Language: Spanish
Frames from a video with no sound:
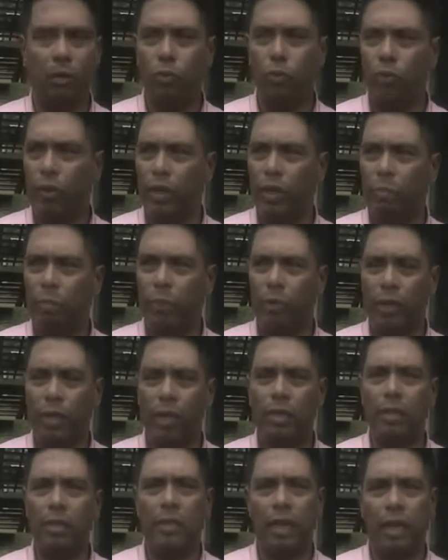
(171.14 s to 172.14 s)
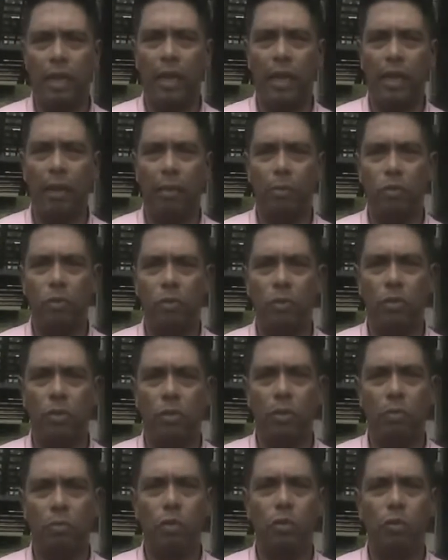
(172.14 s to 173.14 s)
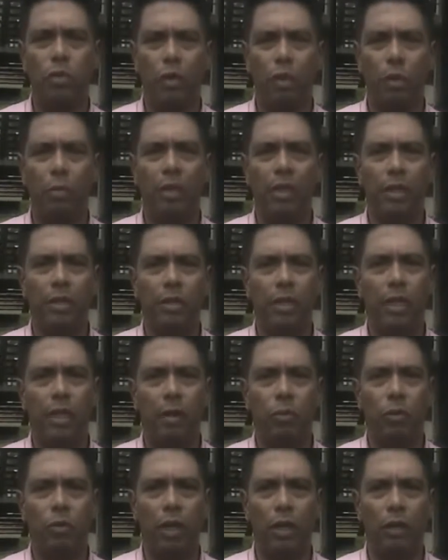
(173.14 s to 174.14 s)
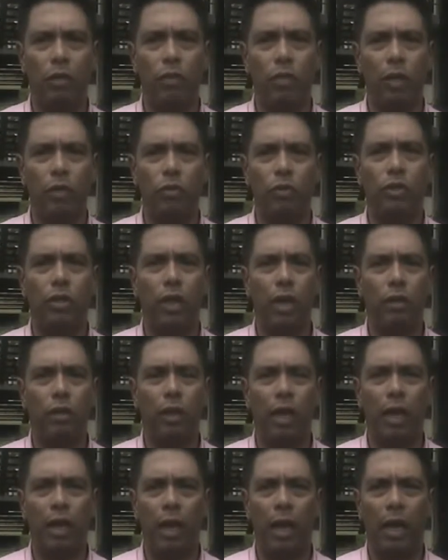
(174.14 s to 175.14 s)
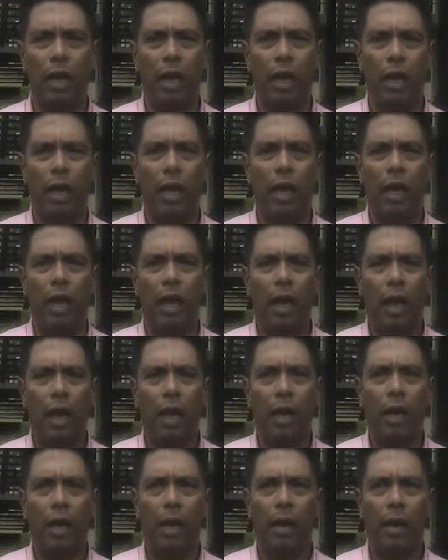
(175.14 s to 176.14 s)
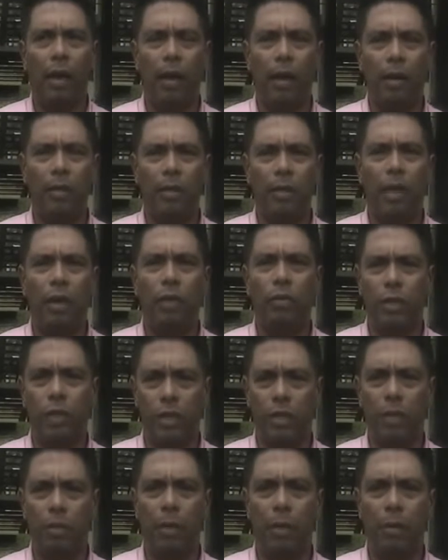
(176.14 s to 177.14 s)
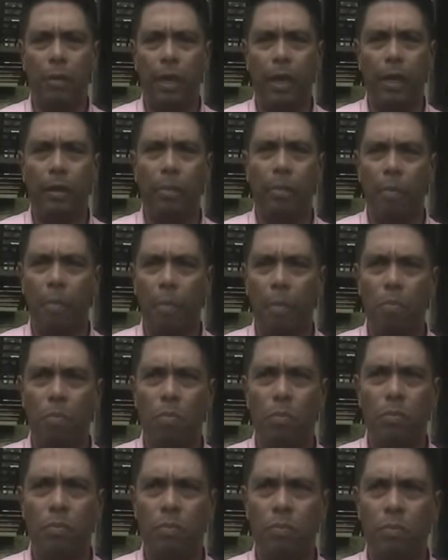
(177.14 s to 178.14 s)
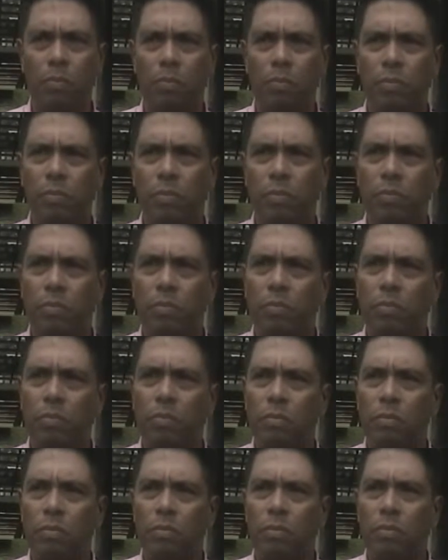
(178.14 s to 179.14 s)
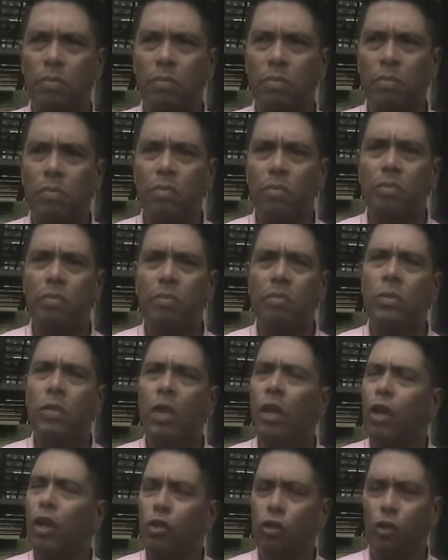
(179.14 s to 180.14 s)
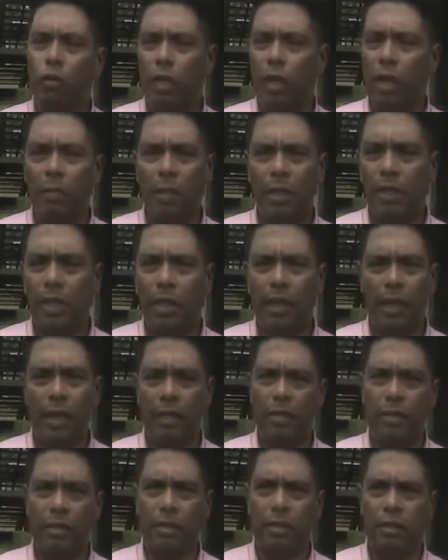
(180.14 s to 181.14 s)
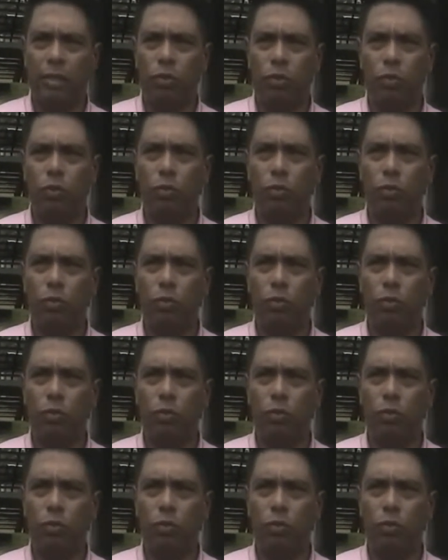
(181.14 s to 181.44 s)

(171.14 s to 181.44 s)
muy importantes que le daríamos, posteriormente estaríamos dando, anunciándole a la a la teleaudiencia palmirana. ¿Cuál va a ser el costo de la entrada para este evento, doctor? Totalmente gratis. Ese es